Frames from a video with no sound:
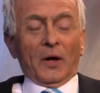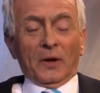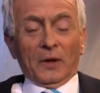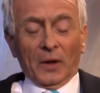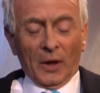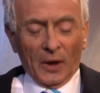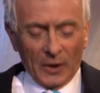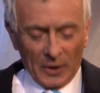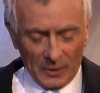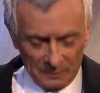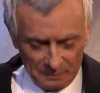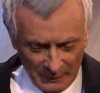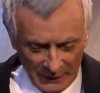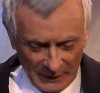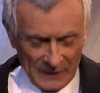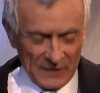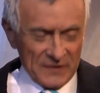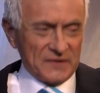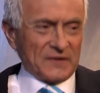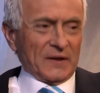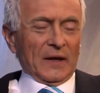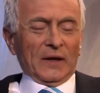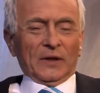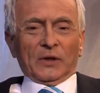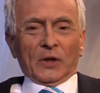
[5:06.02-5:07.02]
Äh,
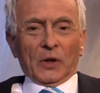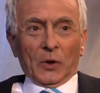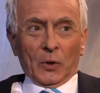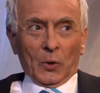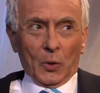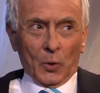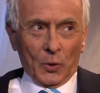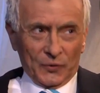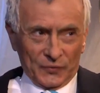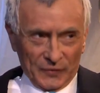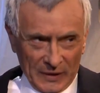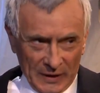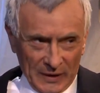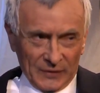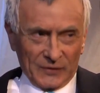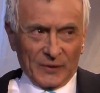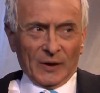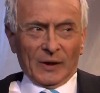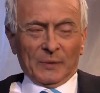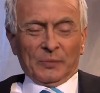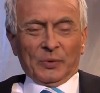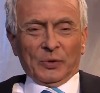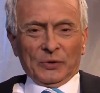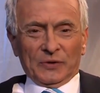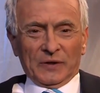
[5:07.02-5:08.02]
Majestät, hochverehrter
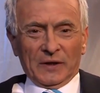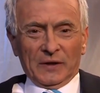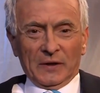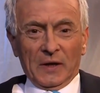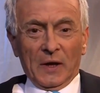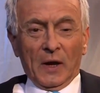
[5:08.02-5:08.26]
Herr Putin,